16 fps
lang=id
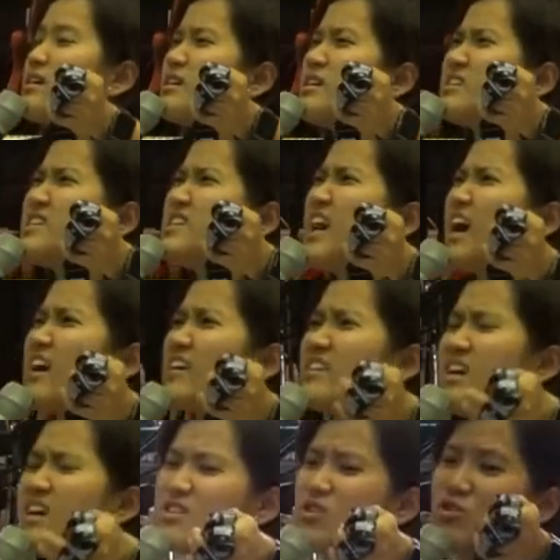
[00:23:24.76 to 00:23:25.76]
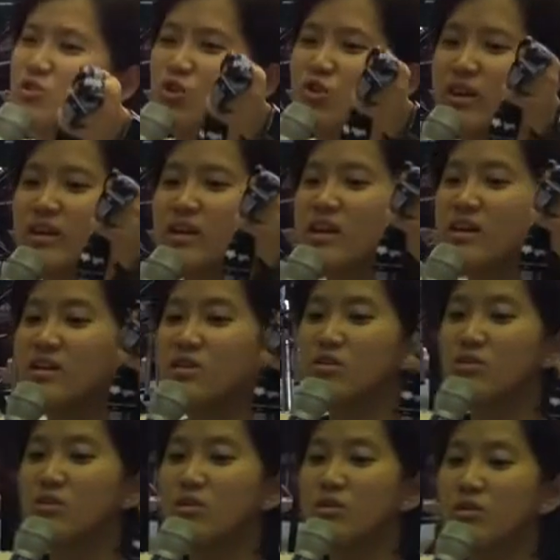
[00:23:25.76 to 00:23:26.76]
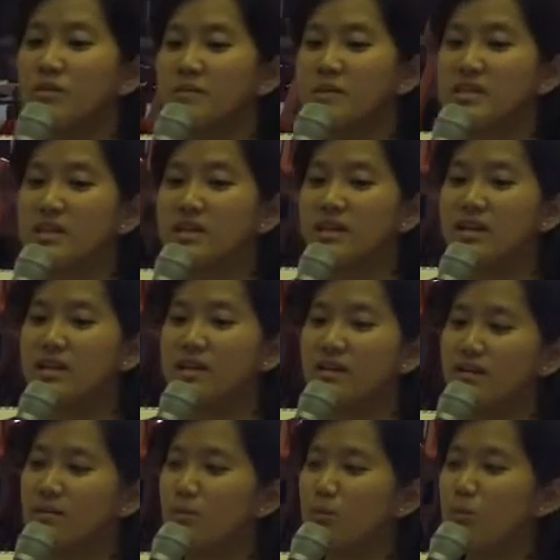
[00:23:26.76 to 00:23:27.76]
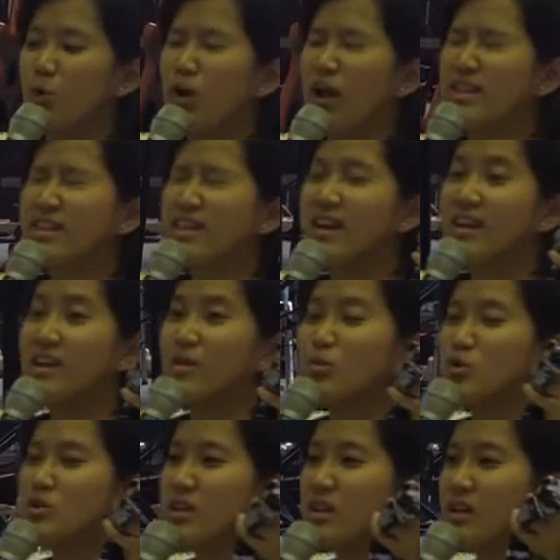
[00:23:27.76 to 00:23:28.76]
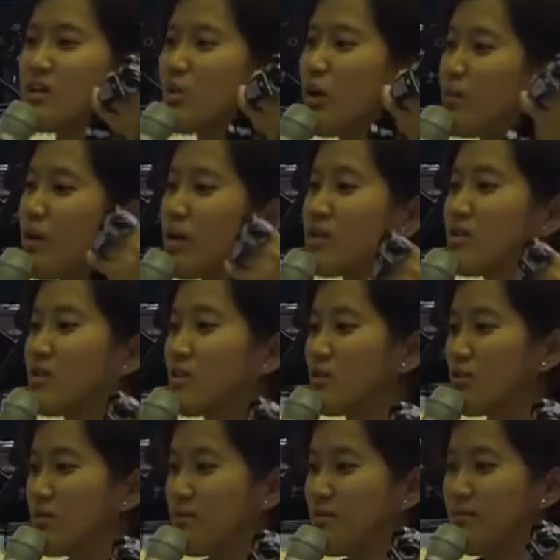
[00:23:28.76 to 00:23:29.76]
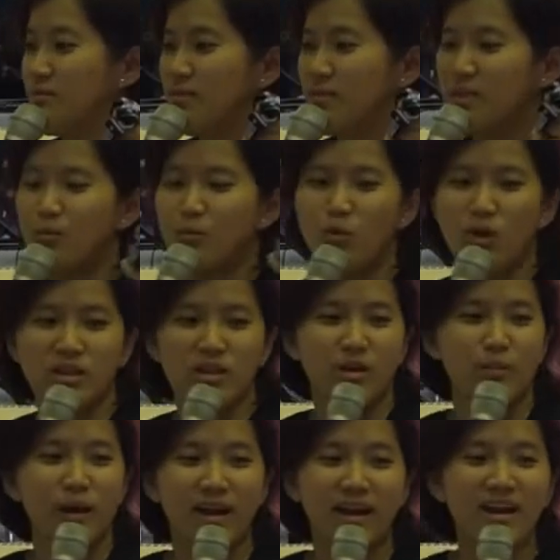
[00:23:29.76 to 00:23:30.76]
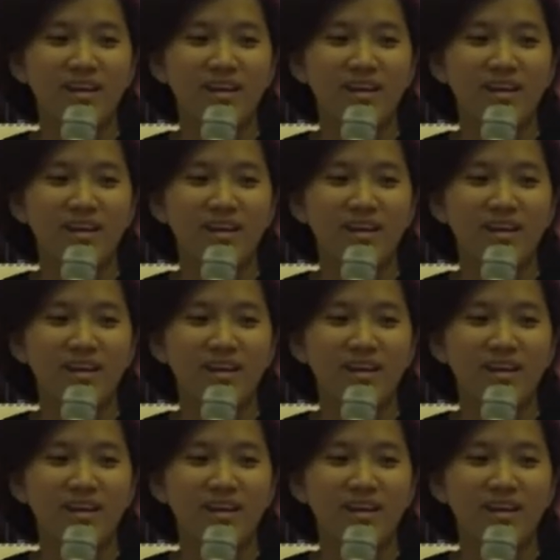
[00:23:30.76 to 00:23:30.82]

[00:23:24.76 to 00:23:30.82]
siangnya atau sorenya gitu tuh di sini nih mau latihan musik atau apa gitu tuh. Buat kemana